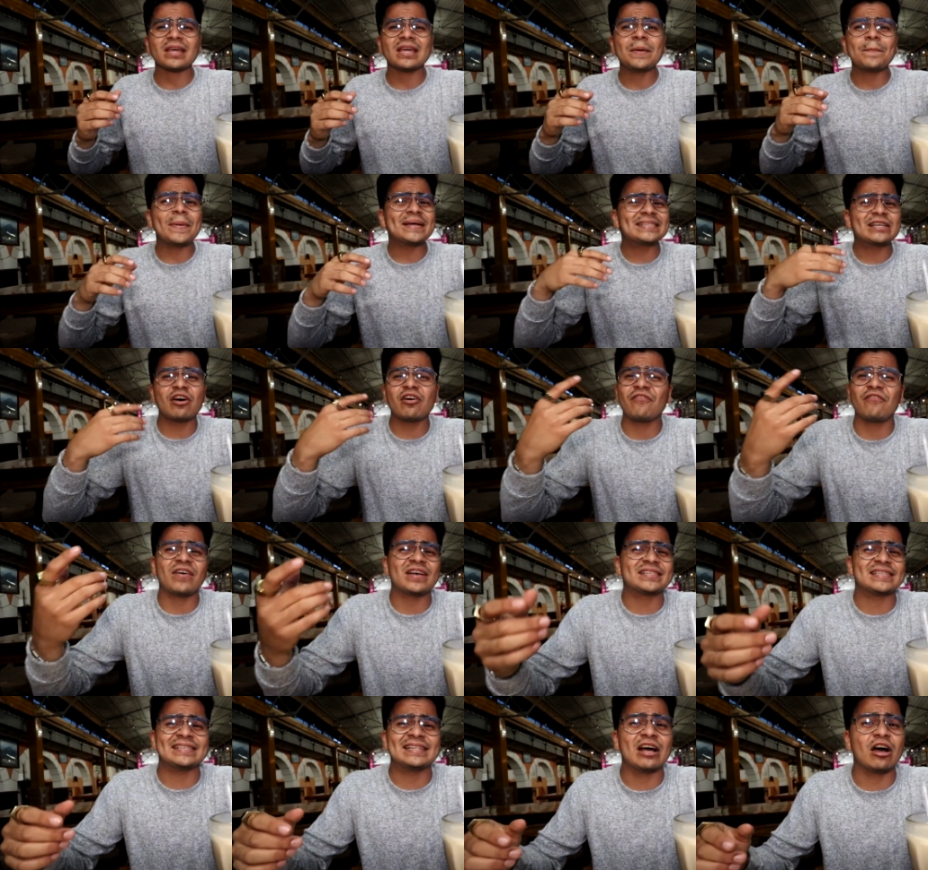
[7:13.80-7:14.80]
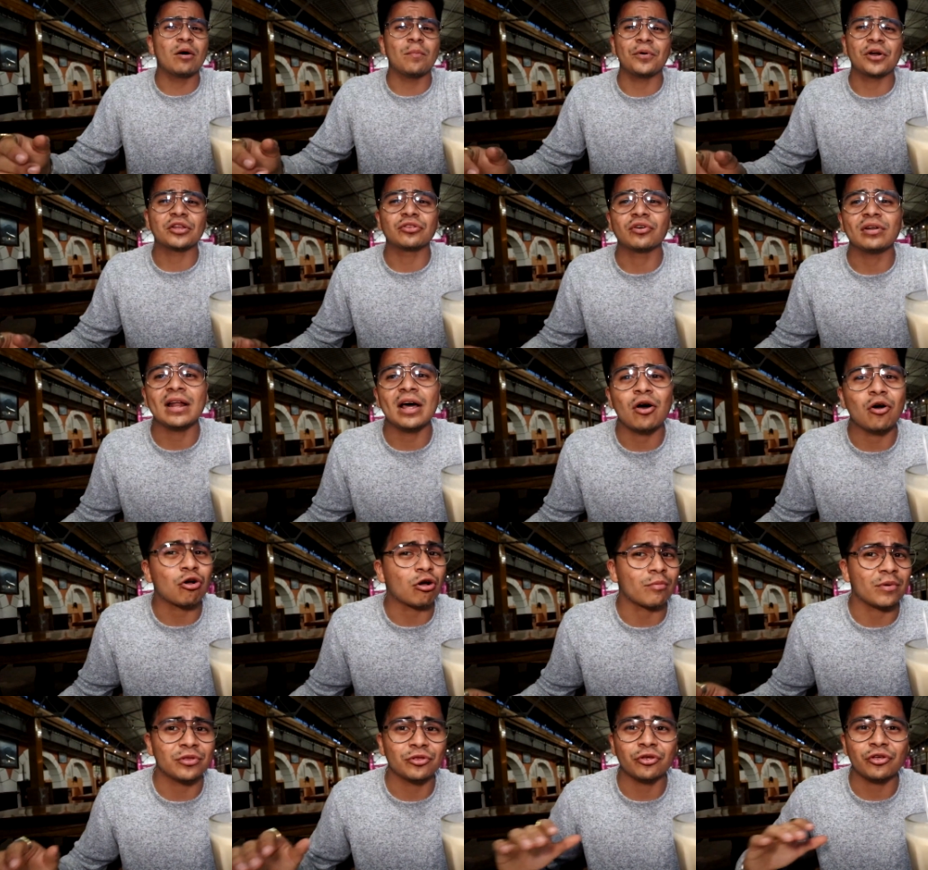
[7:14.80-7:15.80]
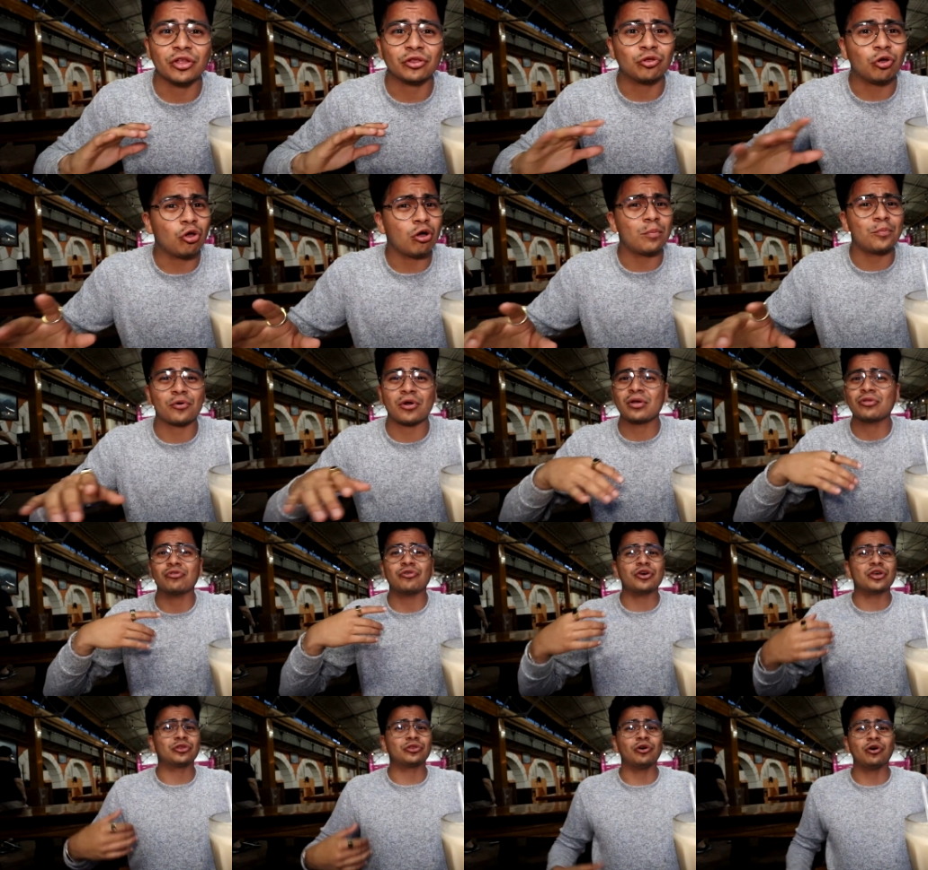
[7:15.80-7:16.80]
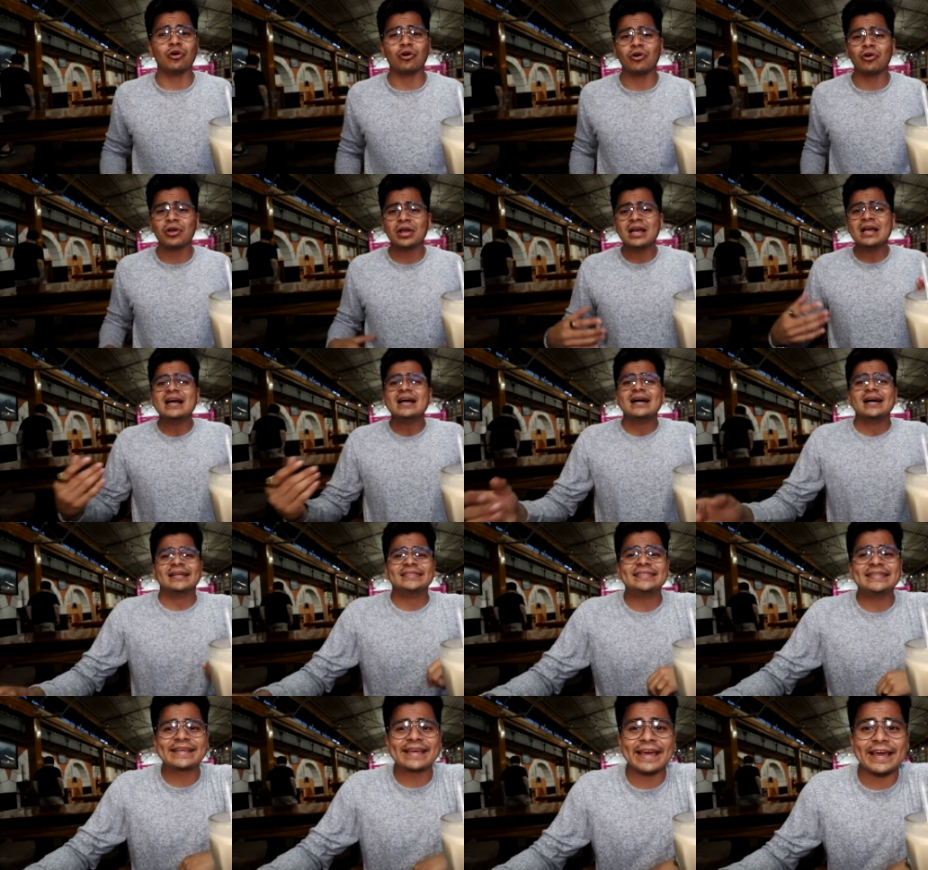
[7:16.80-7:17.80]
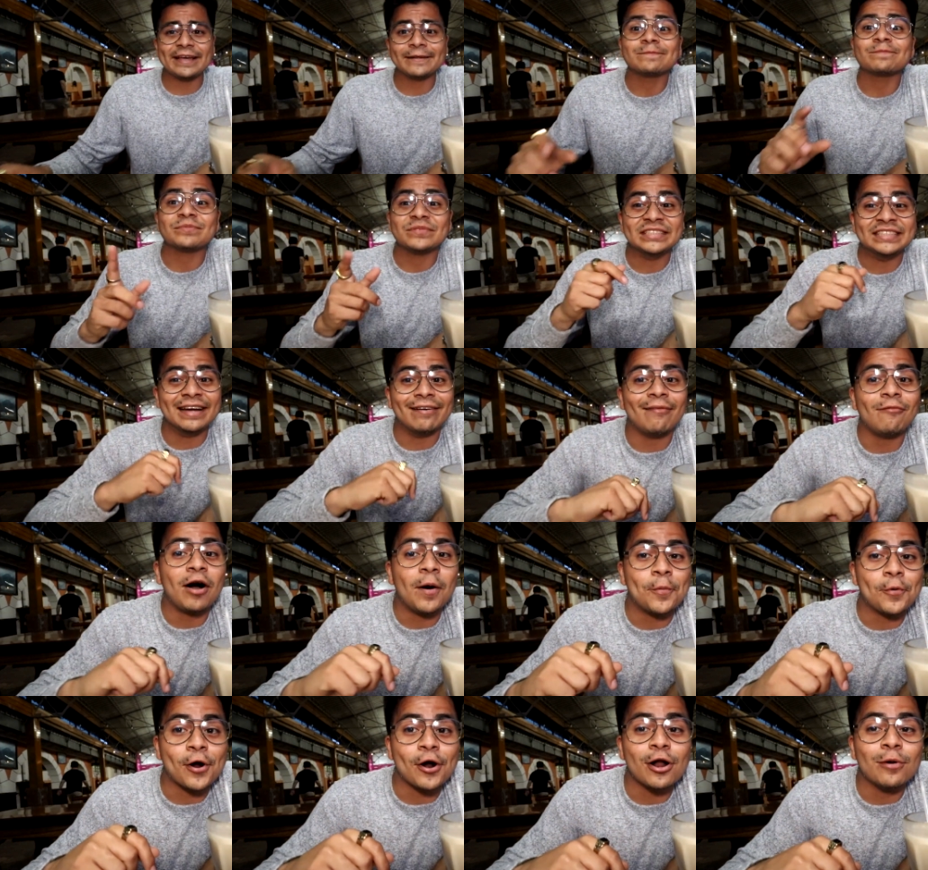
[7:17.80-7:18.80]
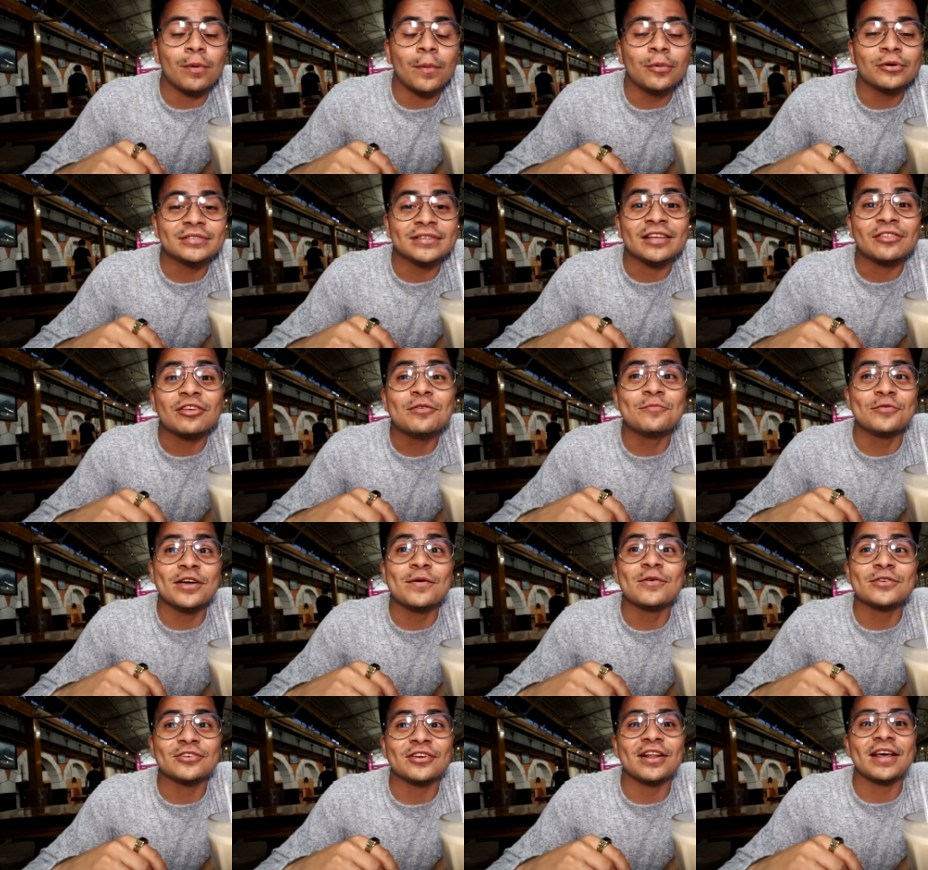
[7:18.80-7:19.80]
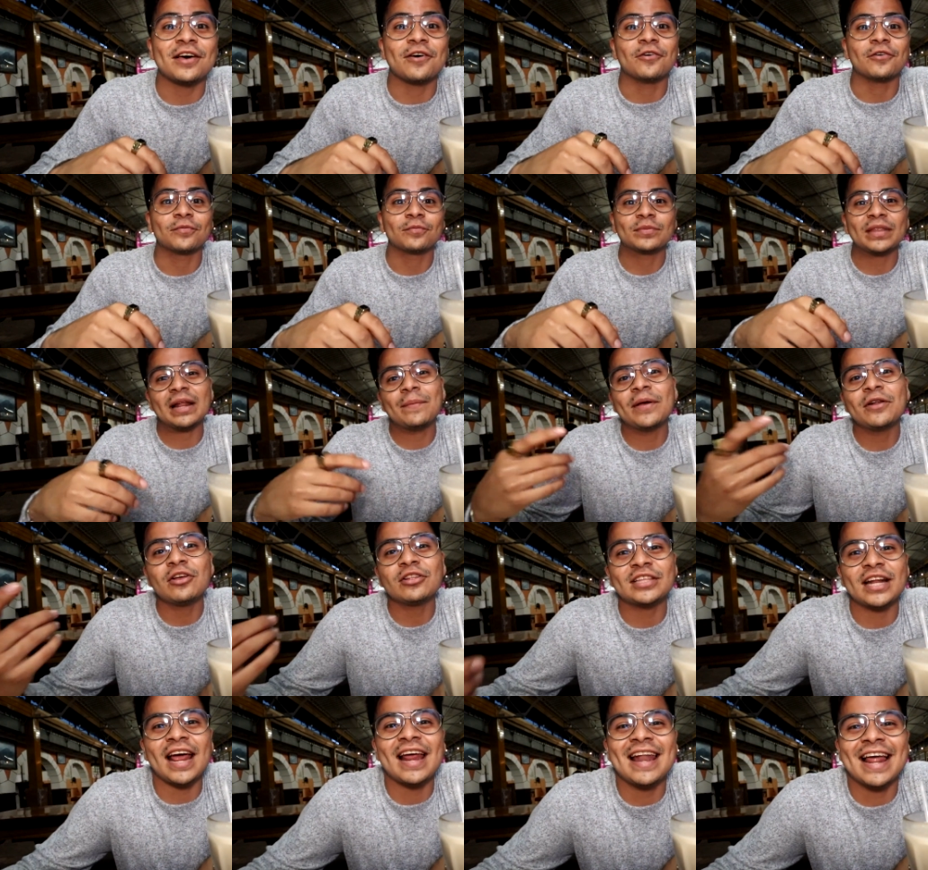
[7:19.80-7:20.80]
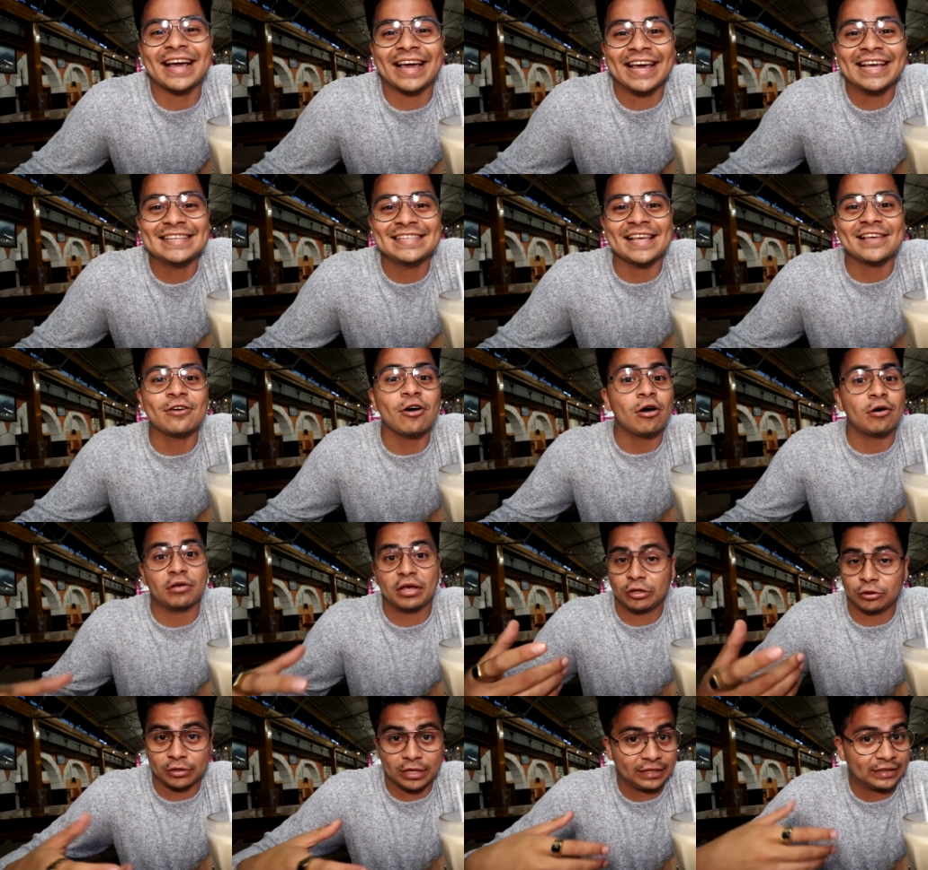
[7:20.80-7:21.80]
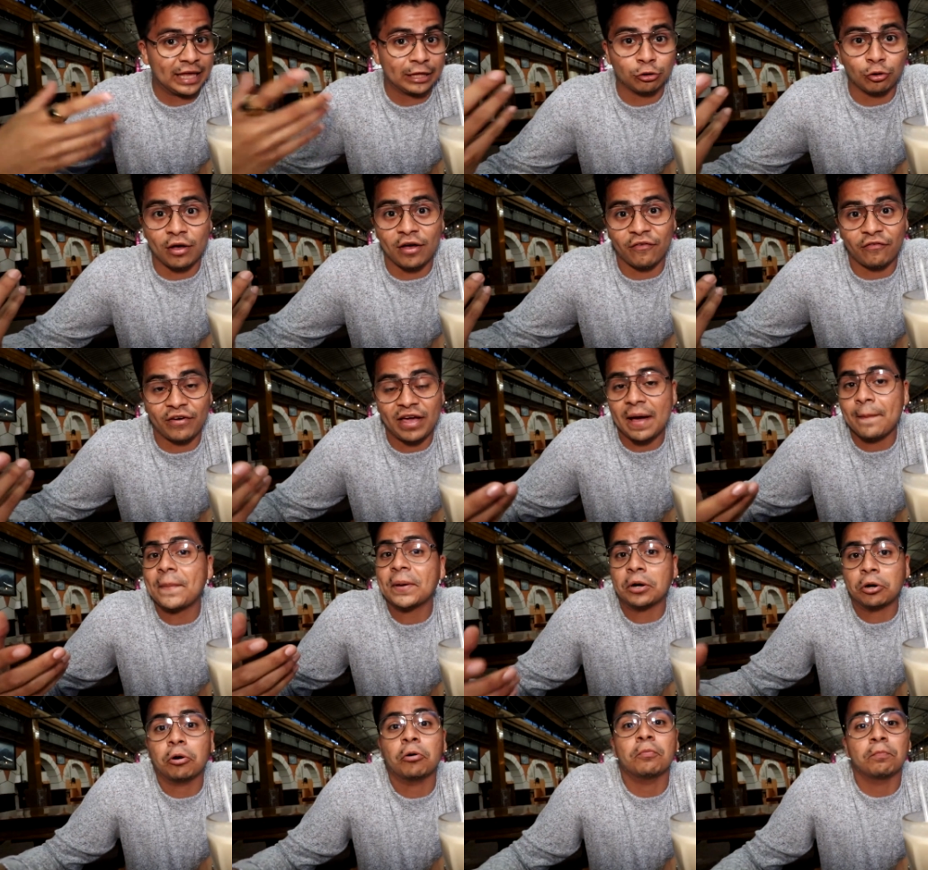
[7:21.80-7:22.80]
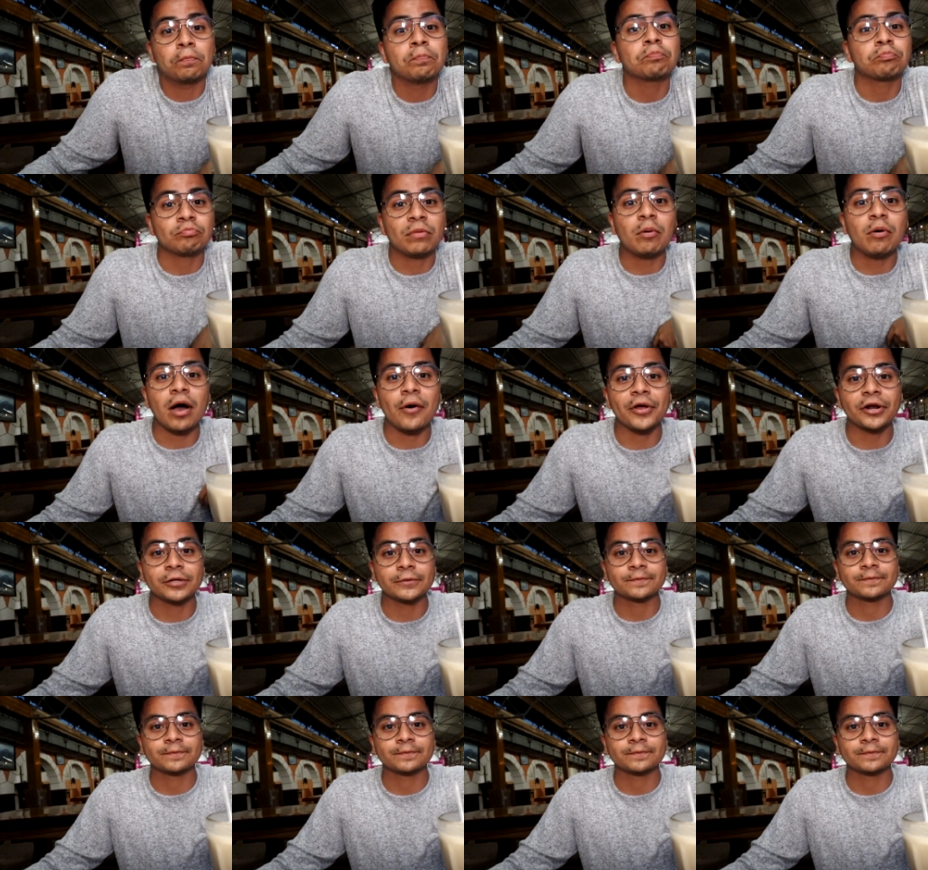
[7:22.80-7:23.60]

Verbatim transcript: He pasado fascinado por estos lados, comiendo de todo, probando de todo, así que ya vamos a probar la pupusa, estoy muy emocionado. Tal vez nos traen la que hice yo, está toda fea, ah, pero vamos a ver.